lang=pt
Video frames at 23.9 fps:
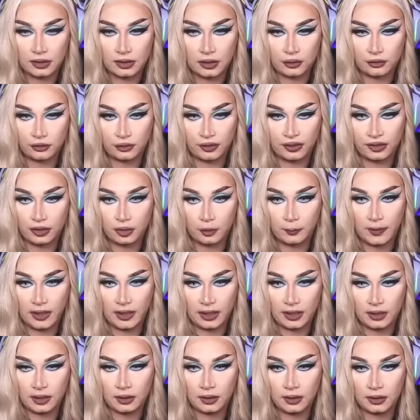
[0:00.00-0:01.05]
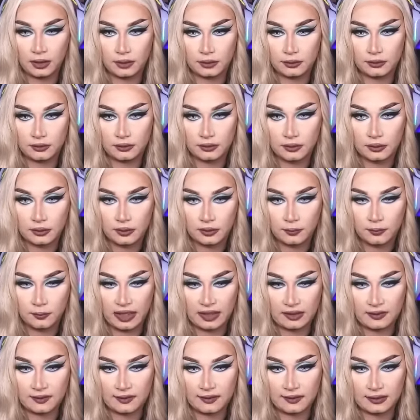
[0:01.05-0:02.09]
Eu jogando bem...
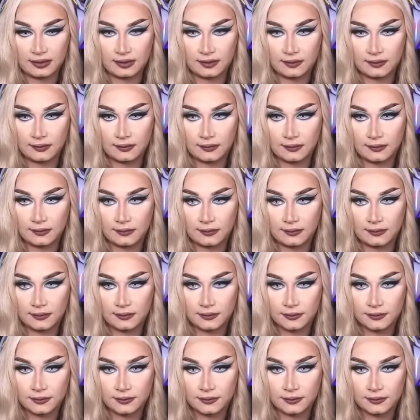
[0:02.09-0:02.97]
Bem cis.